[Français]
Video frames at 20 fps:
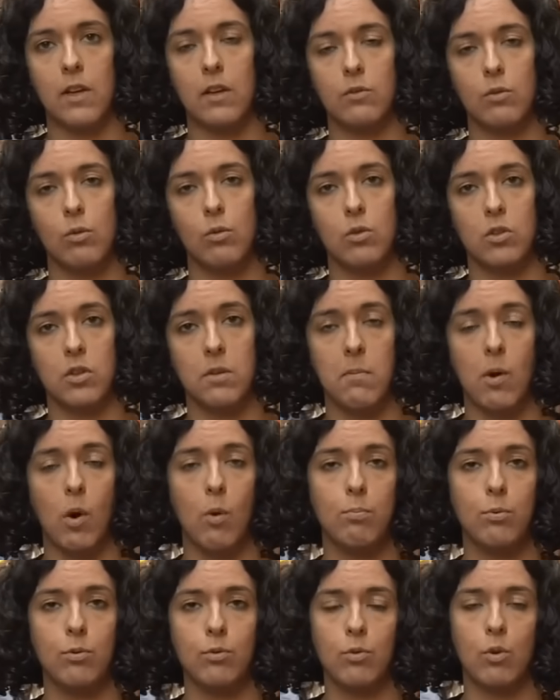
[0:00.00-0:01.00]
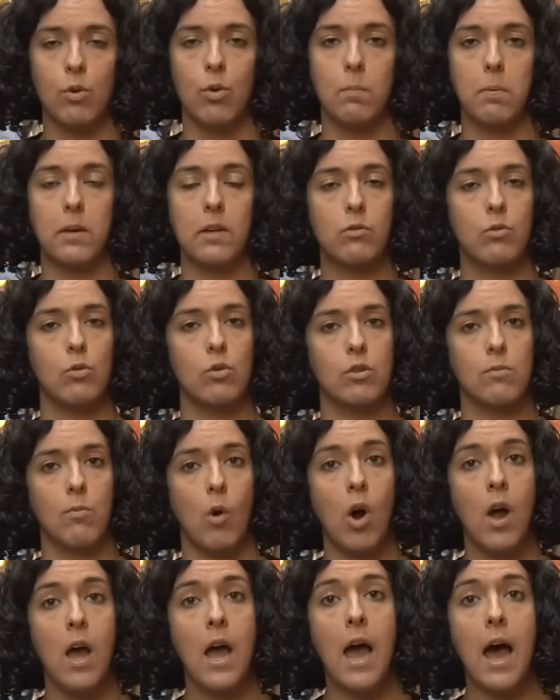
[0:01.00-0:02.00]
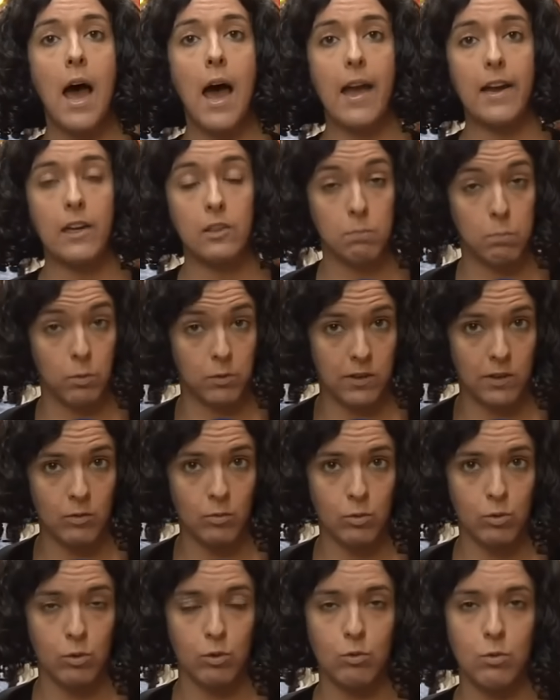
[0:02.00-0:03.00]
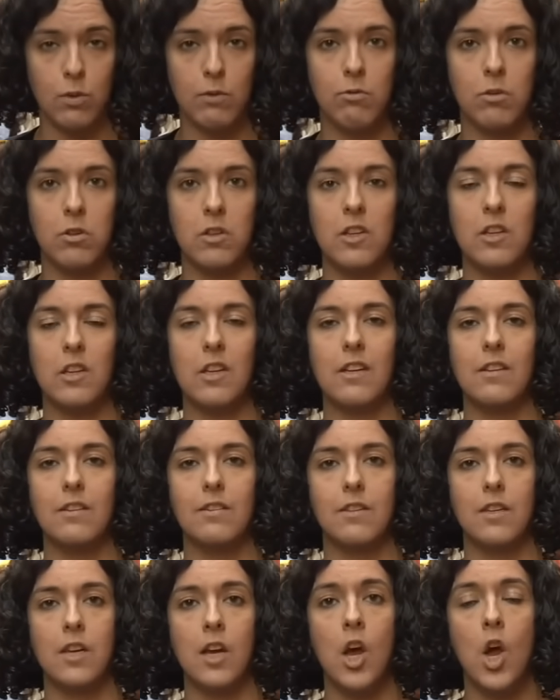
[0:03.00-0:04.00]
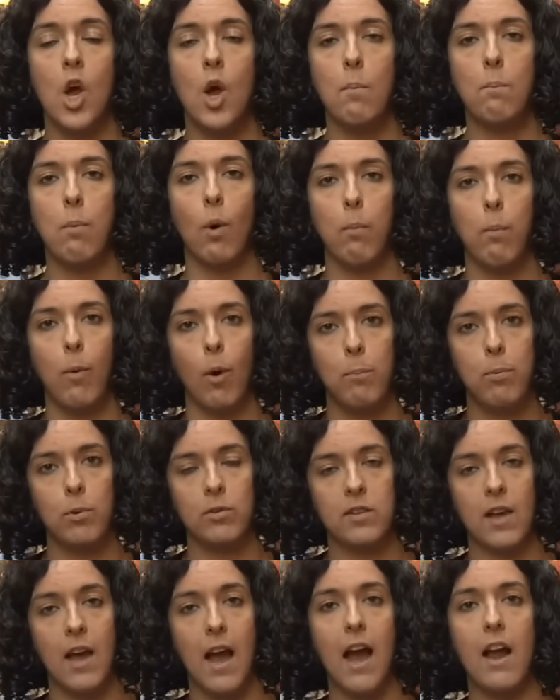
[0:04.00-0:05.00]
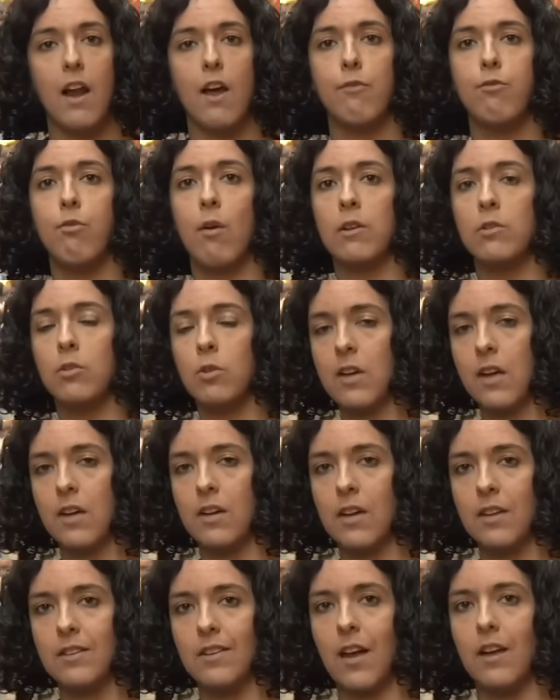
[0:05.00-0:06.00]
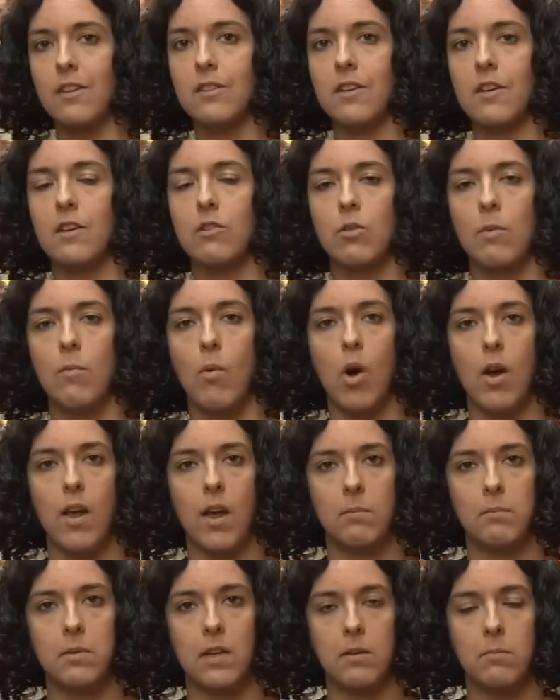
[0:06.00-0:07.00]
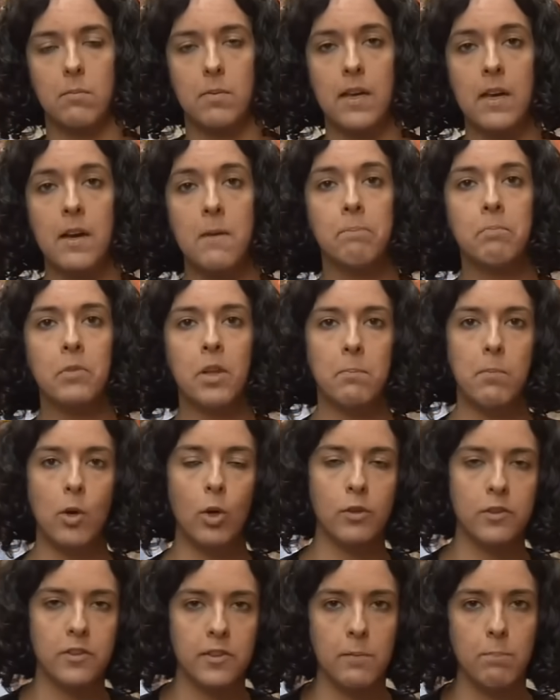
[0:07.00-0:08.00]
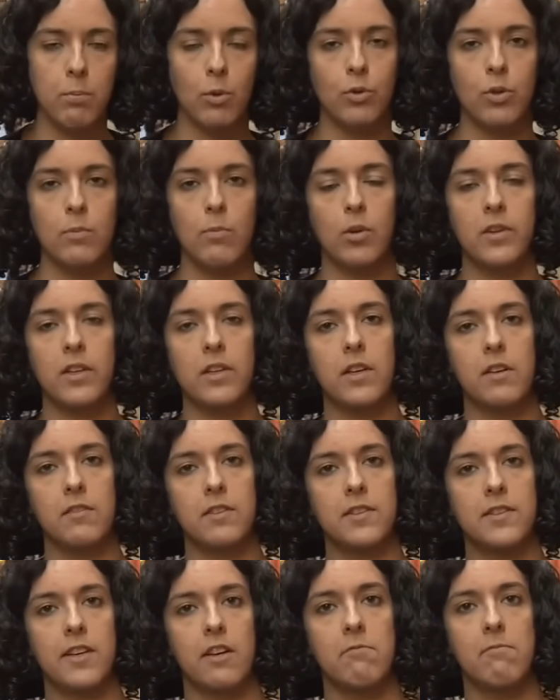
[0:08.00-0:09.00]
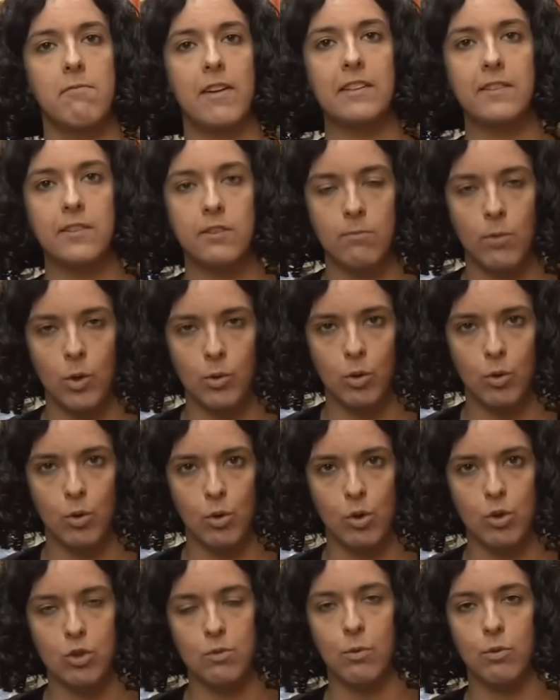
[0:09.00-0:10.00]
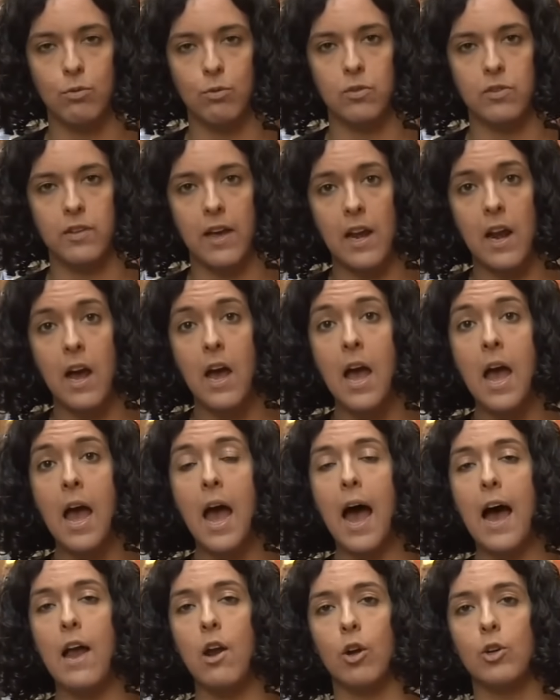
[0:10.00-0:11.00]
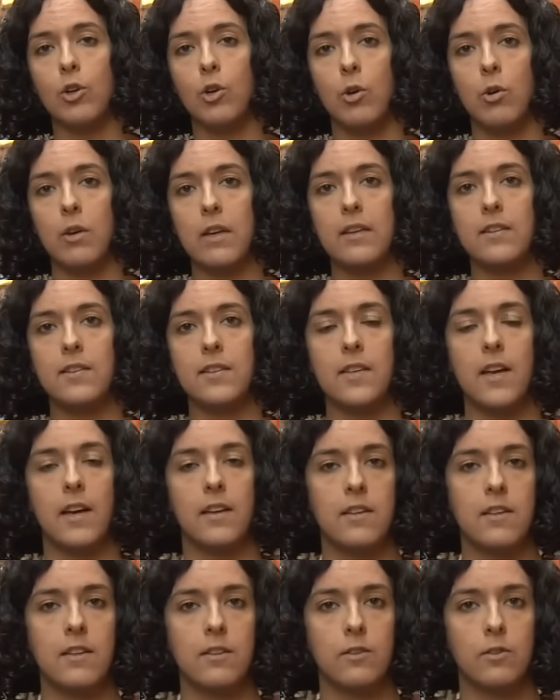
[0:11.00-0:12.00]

à se loger, mais en plus que le prix du logement a explosé. Donc je suis venue ici pour proposer à la fois d'encadrer très strictement Airbnb mais aussi pour demander d'investir massivement dans le logement social, alors que ici à Nice,